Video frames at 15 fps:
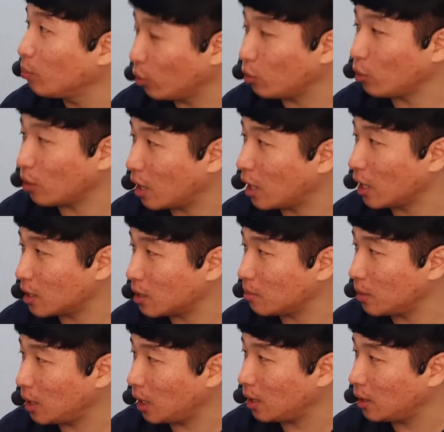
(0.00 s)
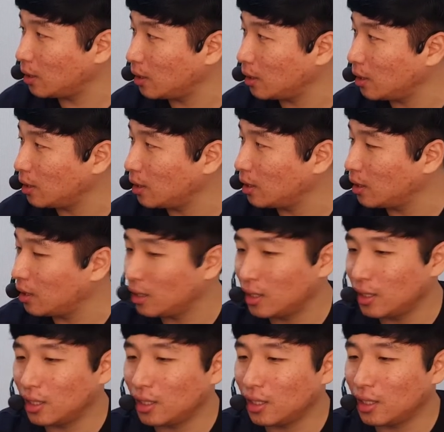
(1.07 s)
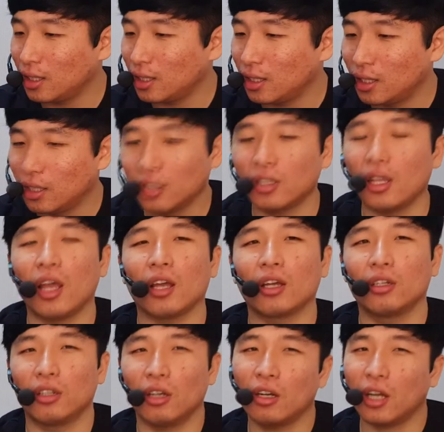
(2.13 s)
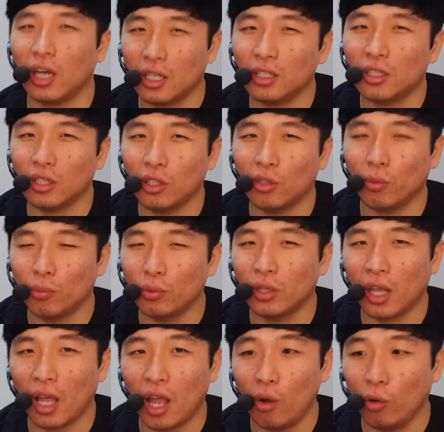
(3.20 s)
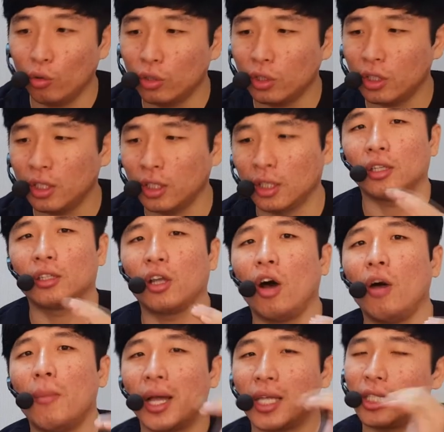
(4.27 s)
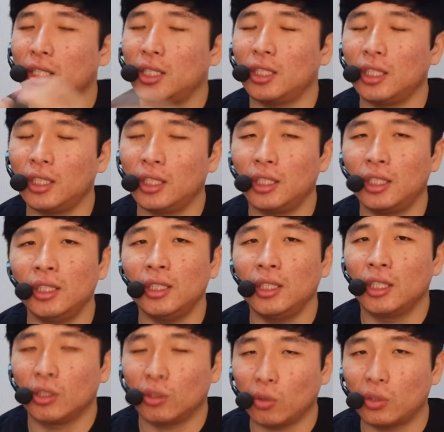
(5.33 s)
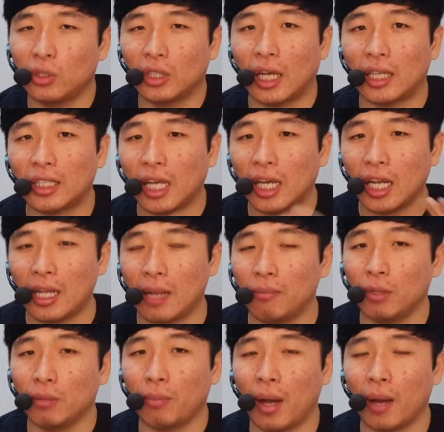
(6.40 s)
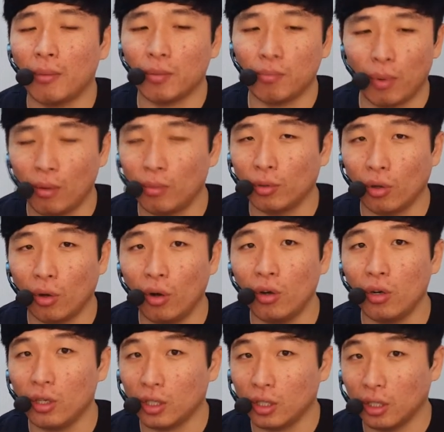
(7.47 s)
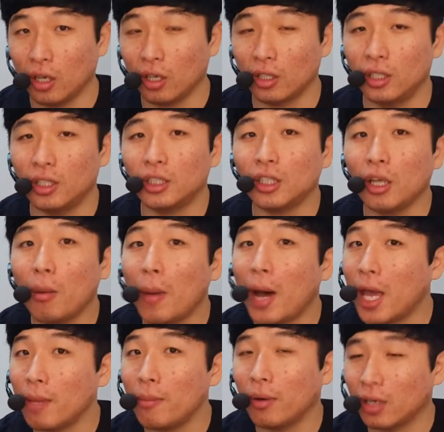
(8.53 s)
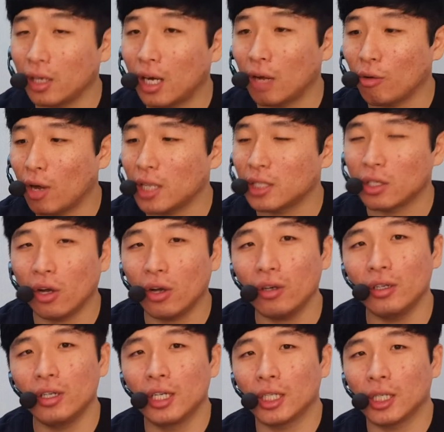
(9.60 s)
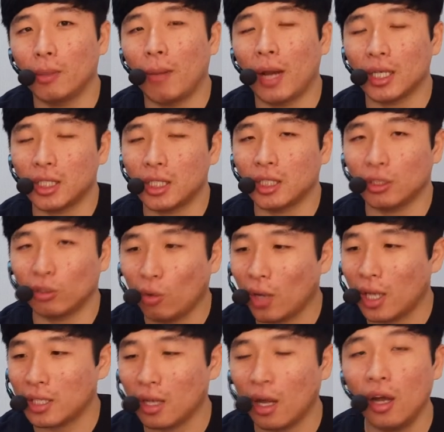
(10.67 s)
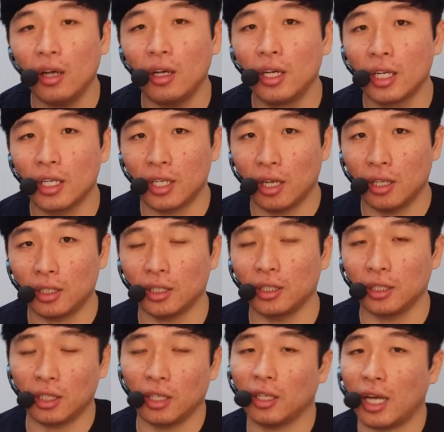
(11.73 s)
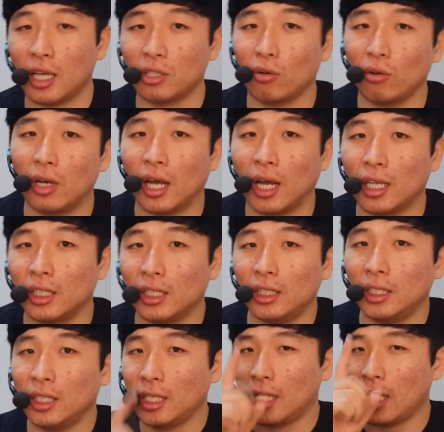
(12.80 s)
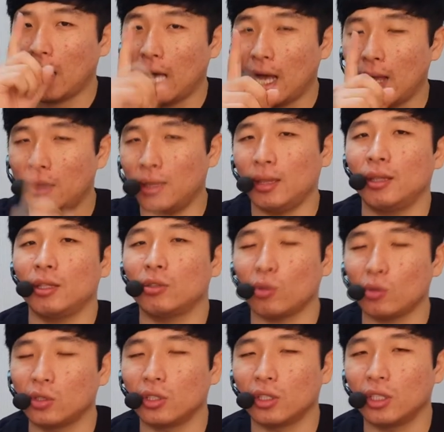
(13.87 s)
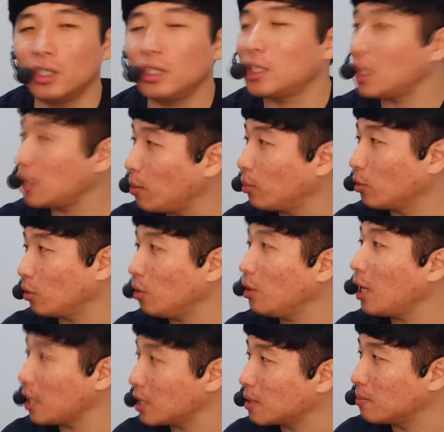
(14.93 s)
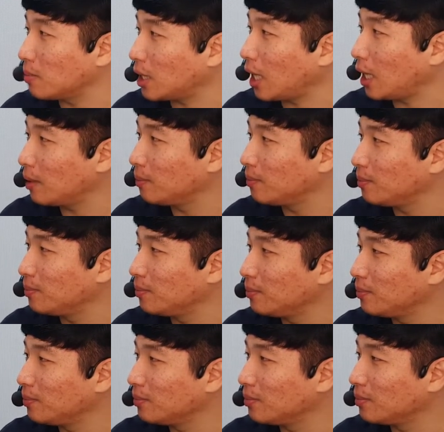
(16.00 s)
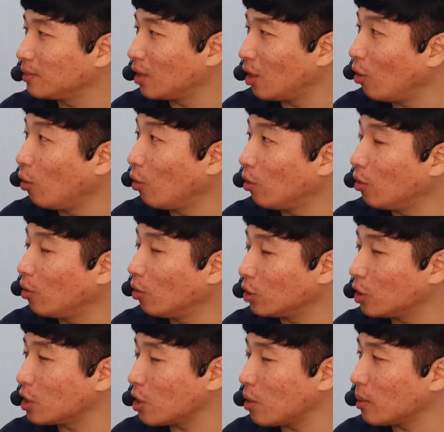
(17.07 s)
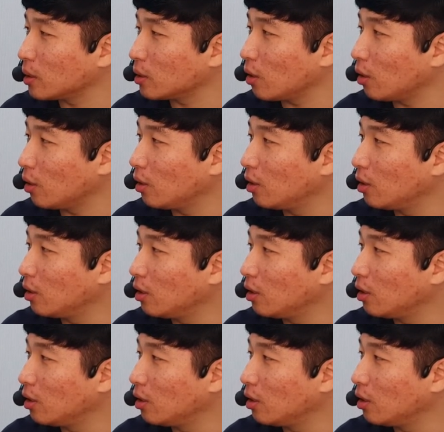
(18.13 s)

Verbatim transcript: 보도록 하겠습니다. 뿌링뿌링이 제일 맛있는 거 아니에요? 네, 그럴 가능성이 높은데 오늘은 더 맛있는 소스가 살아남는 방법으로 그거를 서바이벌이라고 하죠. 그 방식을 통해서 결승전까지 올라가는 한 소스를 찾아보도록 하겠습니다. 저 서바이벌 해봤어요. 어, 어디에서 해봤어요? 산에서요.